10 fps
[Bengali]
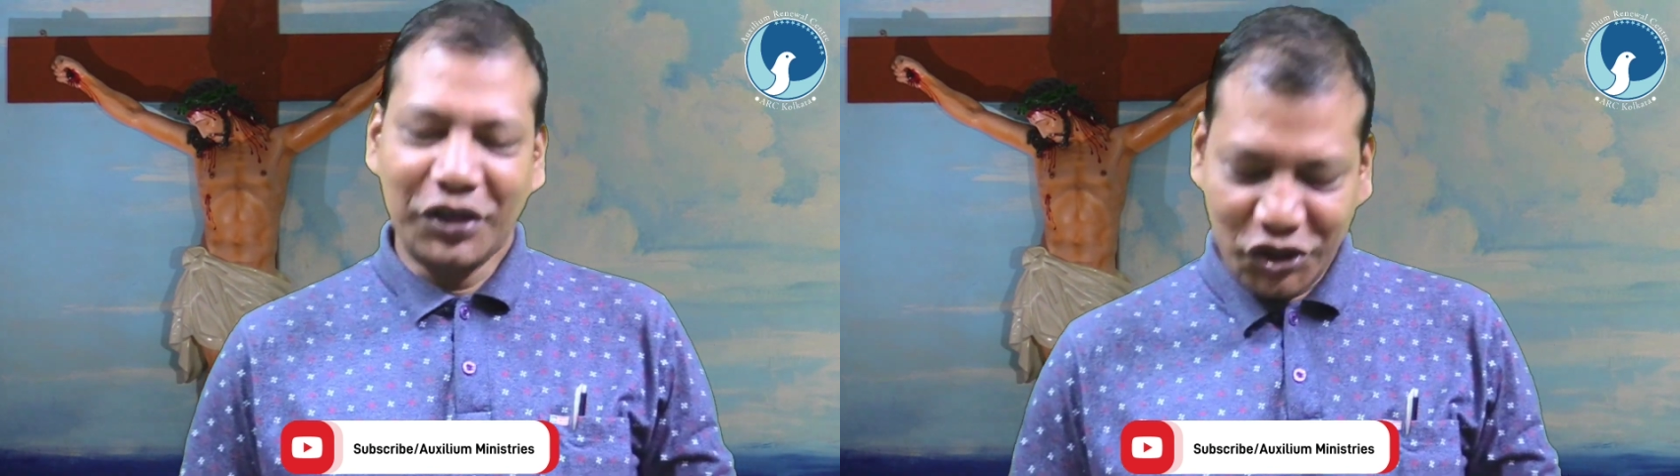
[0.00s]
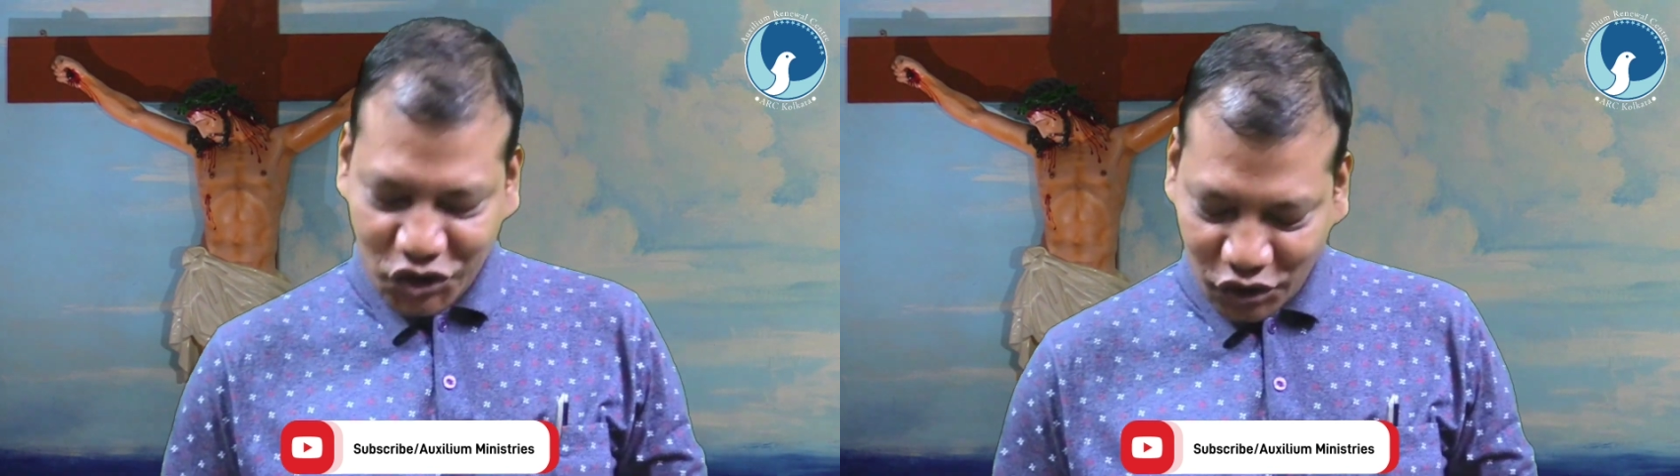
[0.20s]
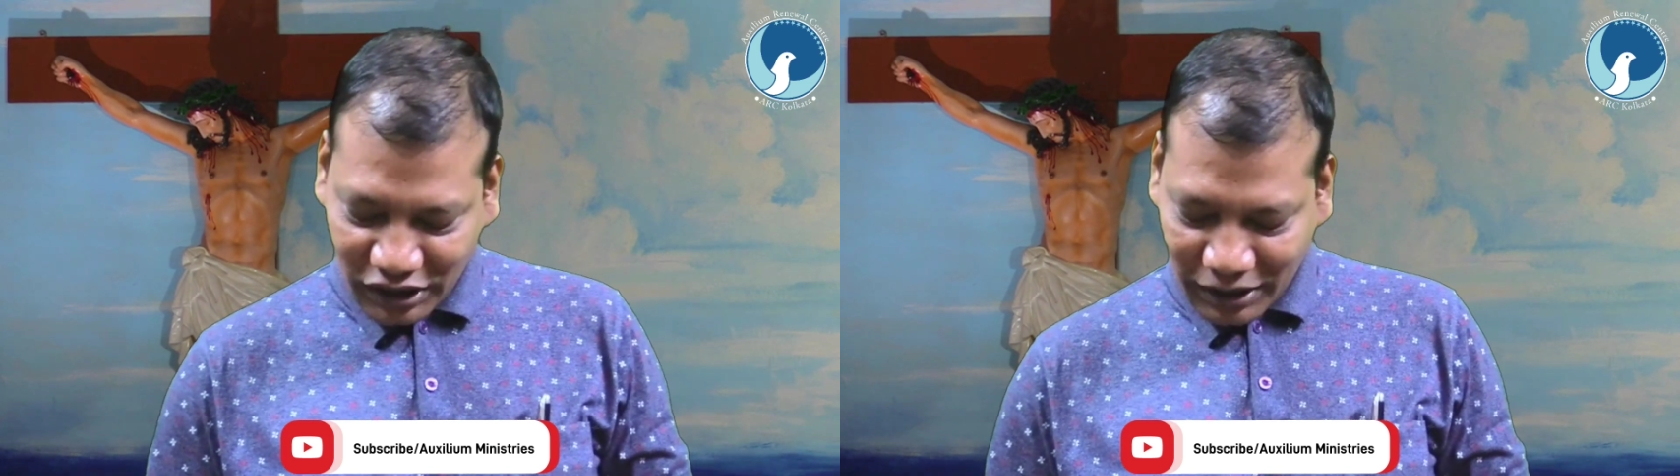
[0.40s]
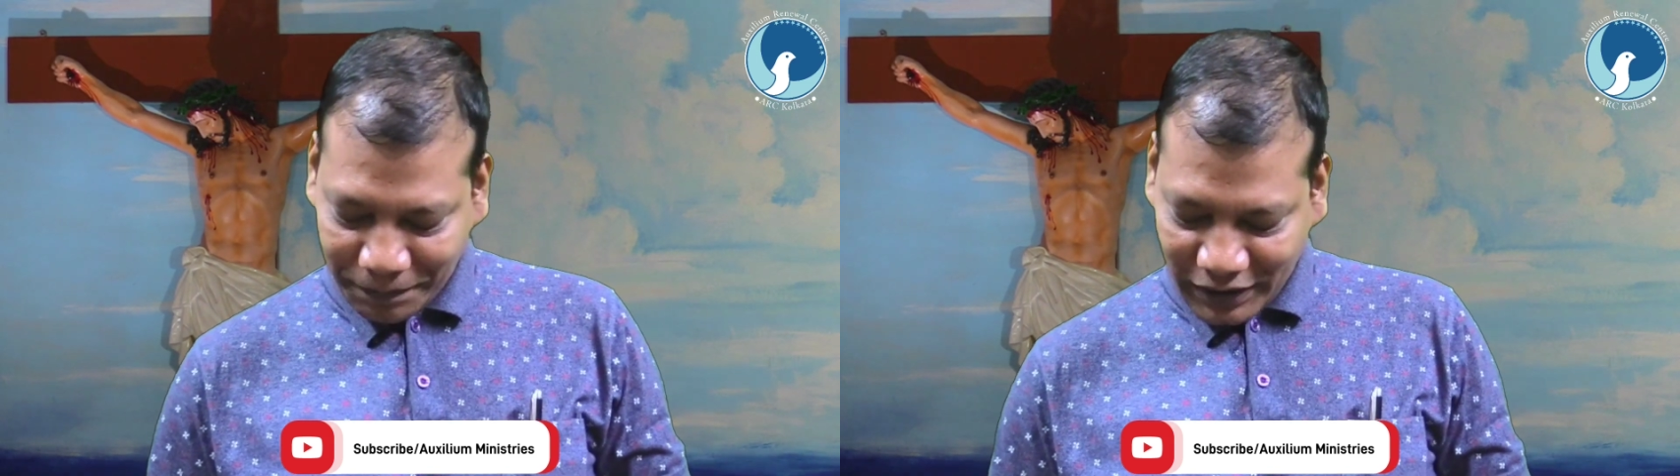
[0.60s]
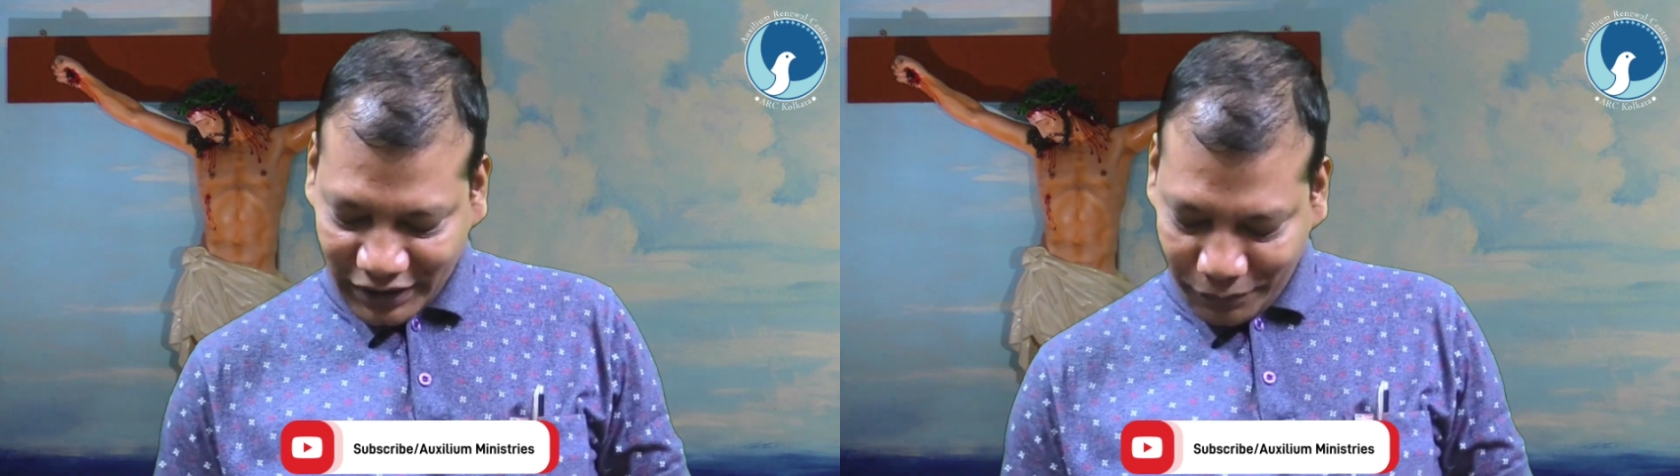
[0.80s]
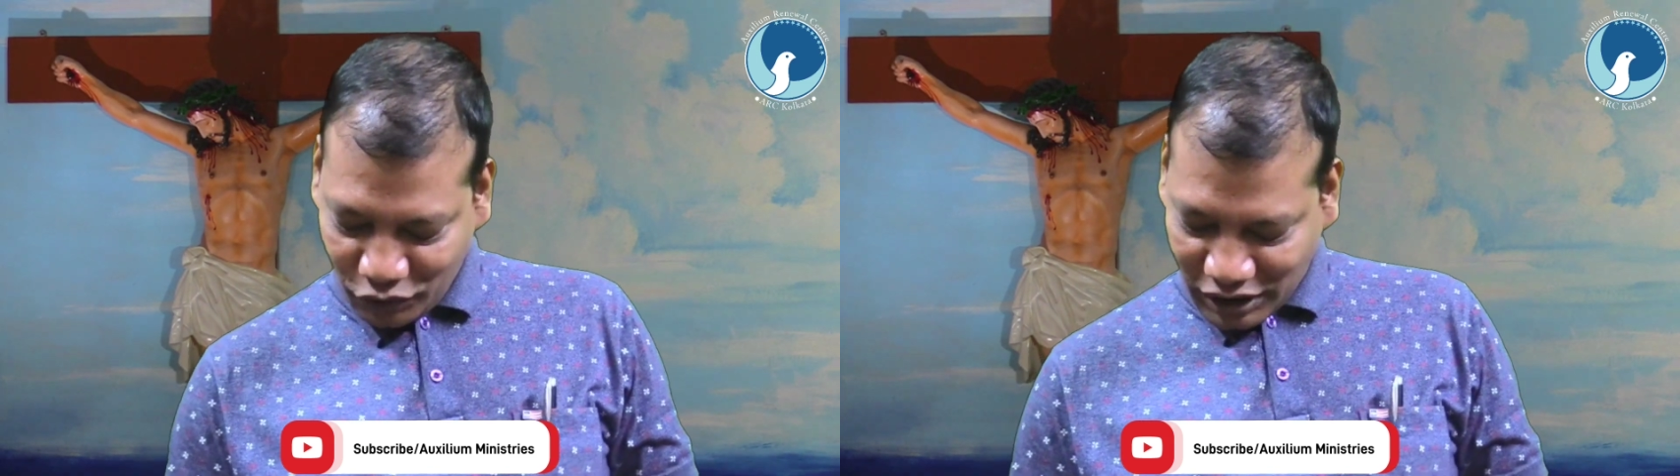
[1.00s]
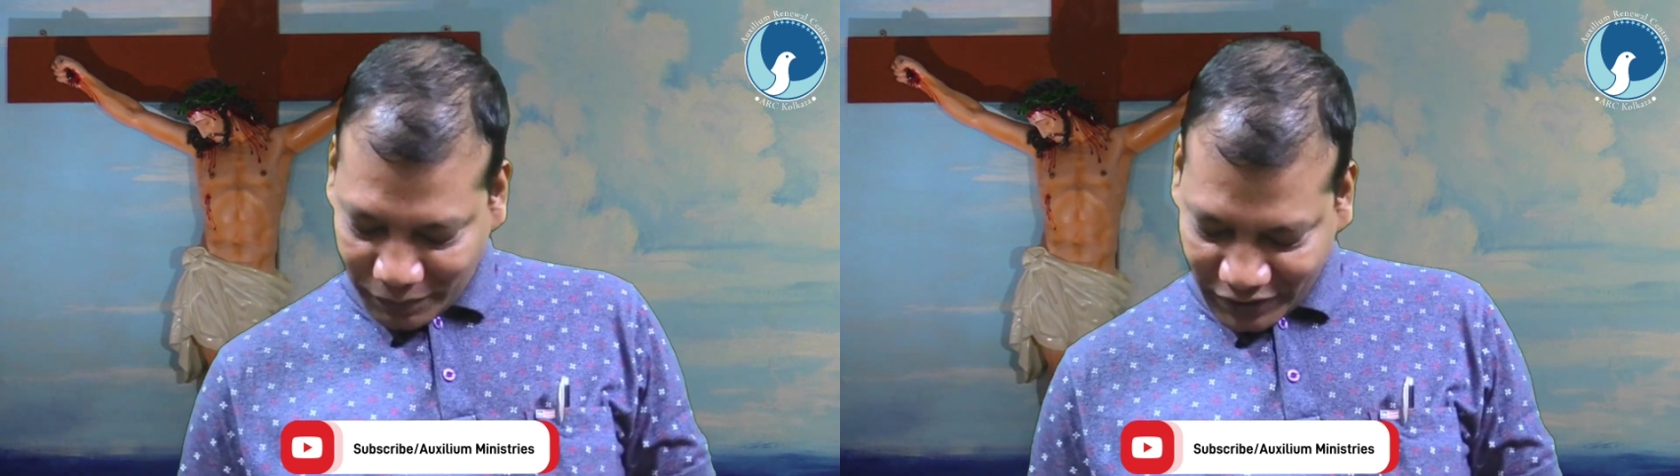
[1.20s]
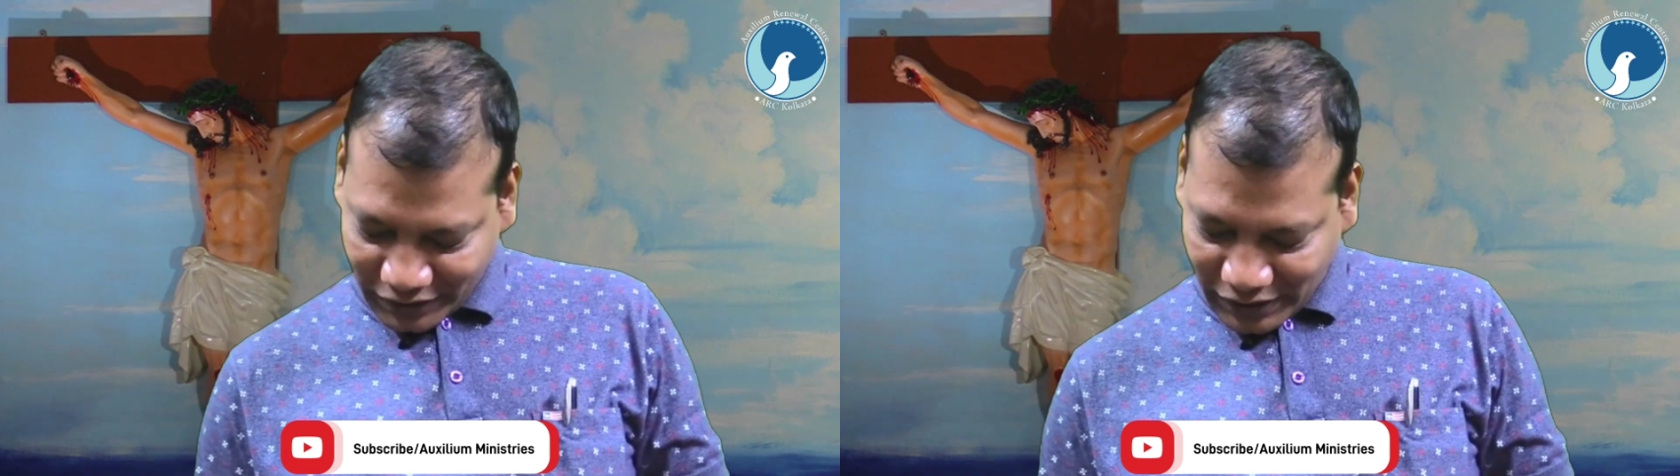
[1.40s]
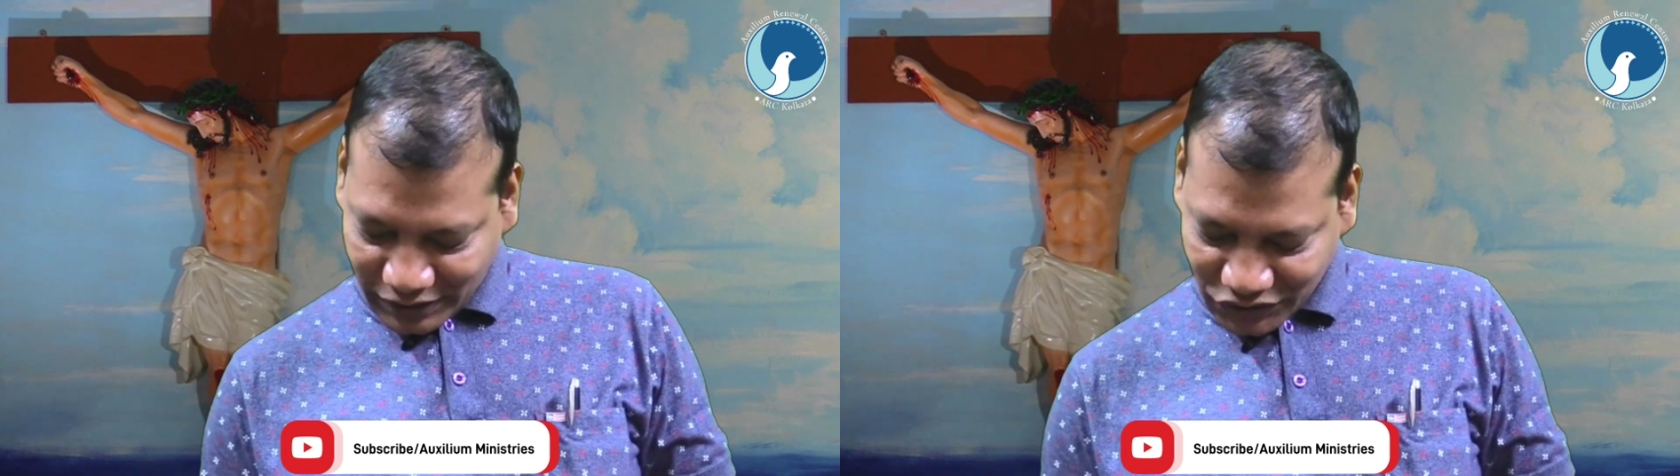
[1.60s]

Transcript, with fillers: ঈশ্বর আপনাকে এবং আমাকে